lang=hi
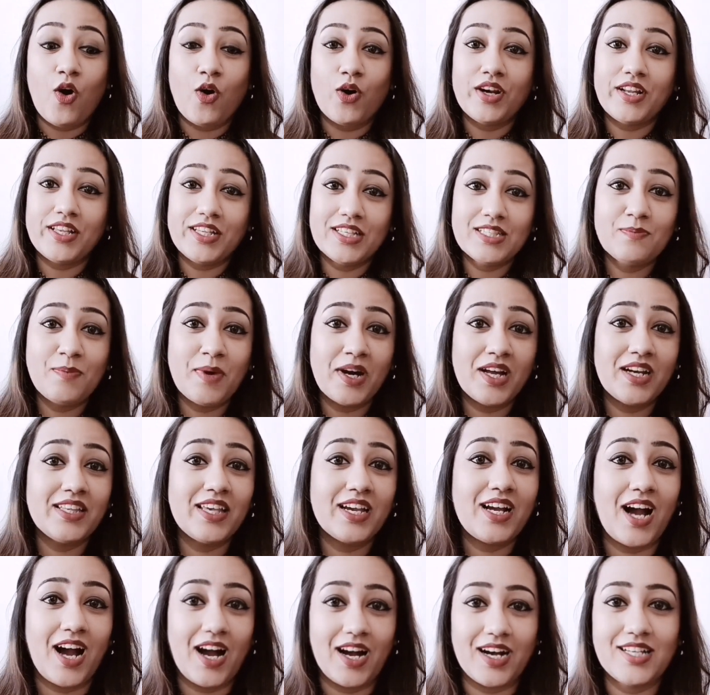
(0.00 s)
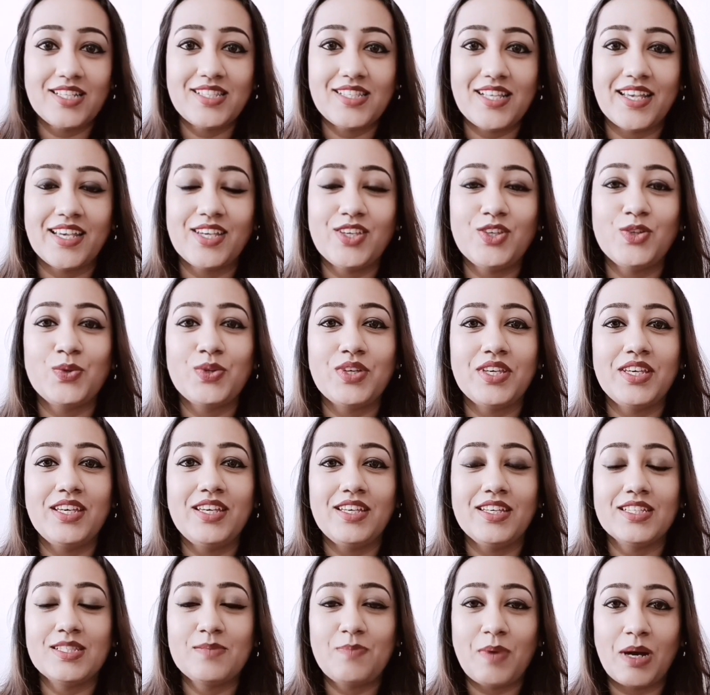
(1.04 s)
और इस बार ये खास है
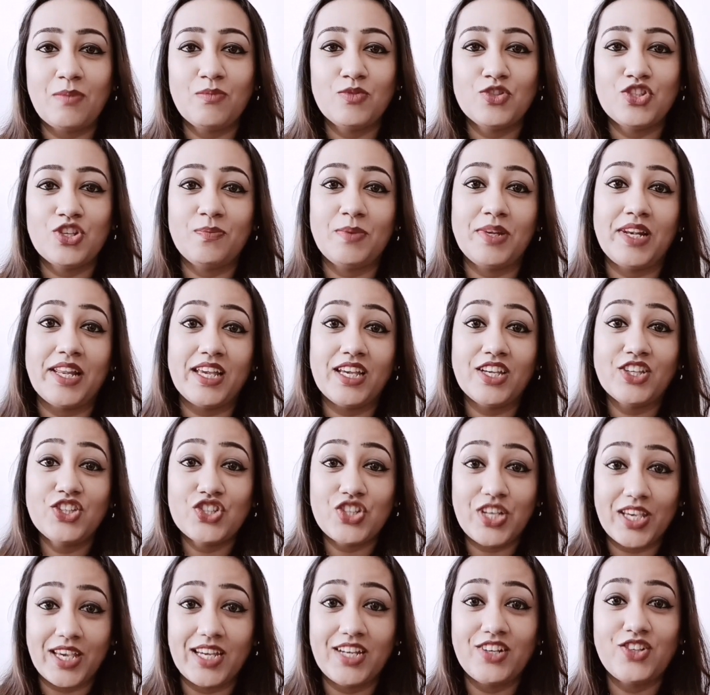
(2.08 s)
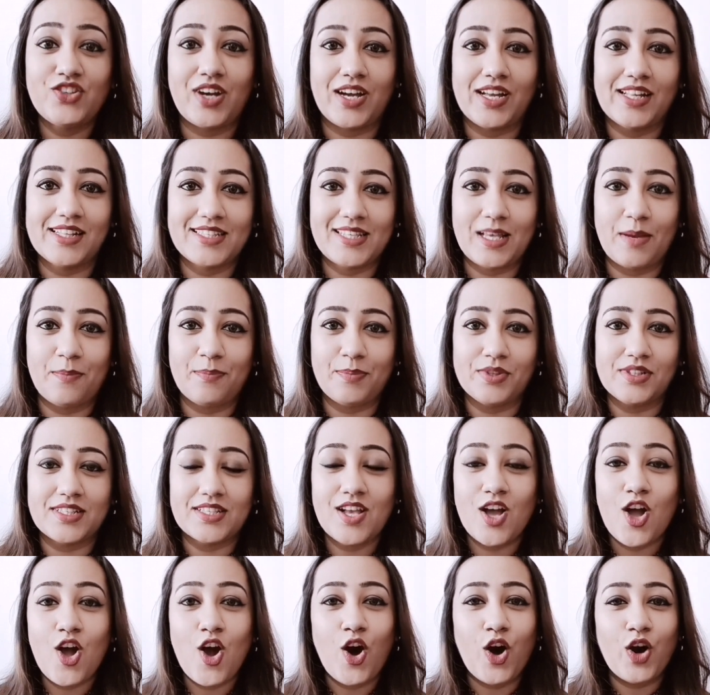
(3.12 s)
क्योंकि इस बार मुझे मिले हैं छह ट्रायल
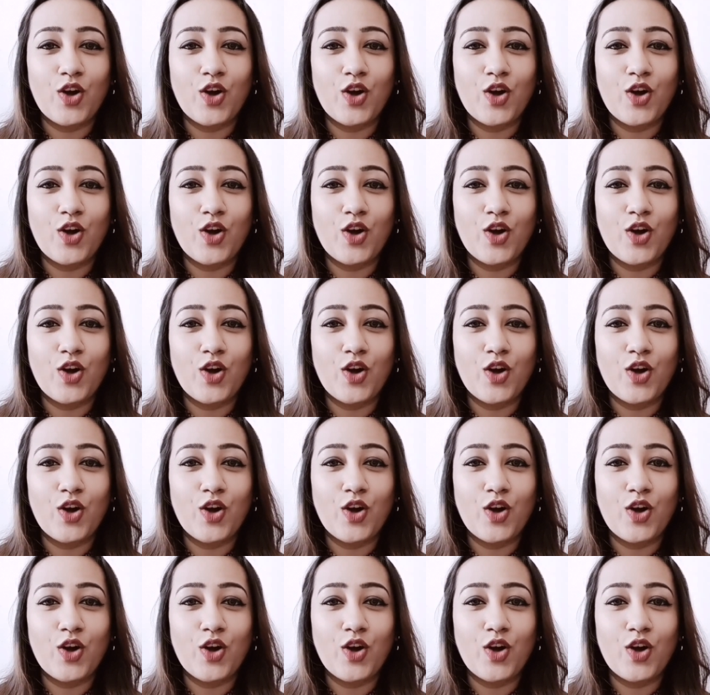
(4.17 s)
सैंपल्स